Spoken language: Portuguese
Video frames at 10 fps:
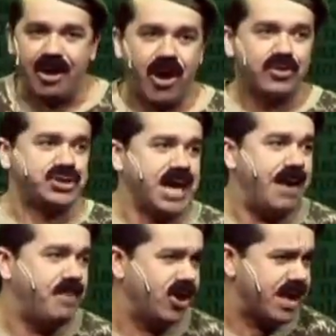Agora o
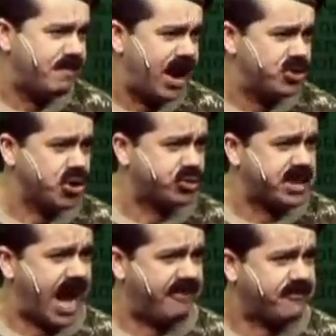diabo é eu lembrar onde eu
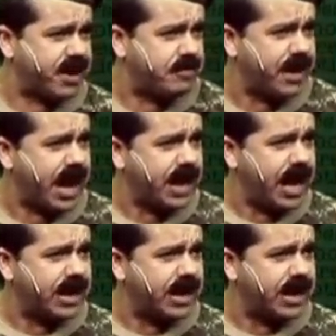tava. Peraí,